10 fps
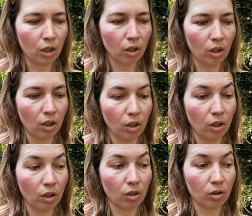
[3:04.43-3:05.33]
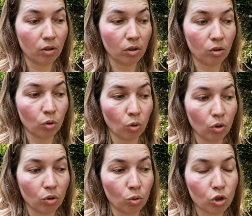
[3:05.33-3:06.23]
и
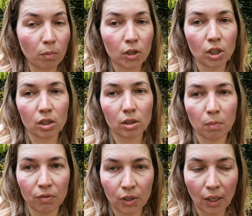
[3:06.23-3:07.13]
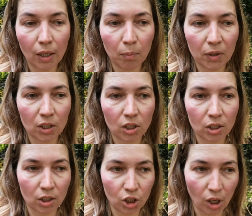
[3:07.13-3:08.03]
то лучше обращаться за профессиональной поддержкой
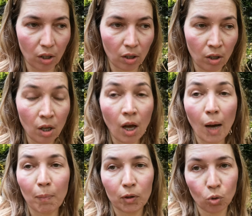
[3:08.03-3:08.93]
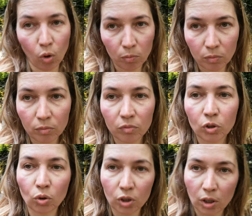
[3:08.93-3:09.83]
сначала, а потом
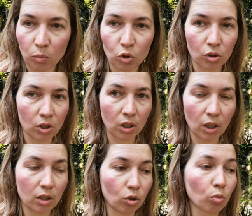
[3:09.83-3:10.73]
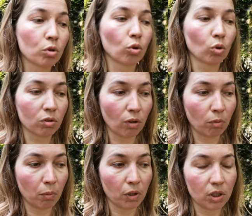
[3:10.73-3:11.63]
все-таки можно рассказать о том, что с
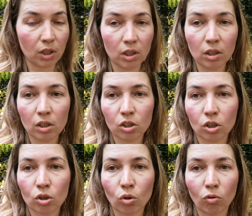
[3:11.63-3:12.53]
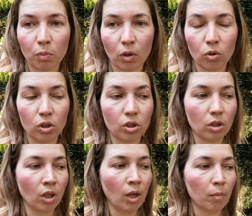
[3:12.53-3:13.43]
вами происходило, через что вы
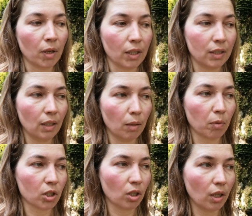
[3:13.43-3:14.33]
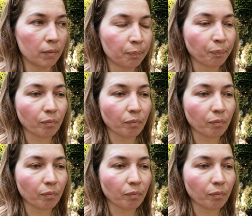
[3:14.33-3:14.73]
проходите, проходили, прошли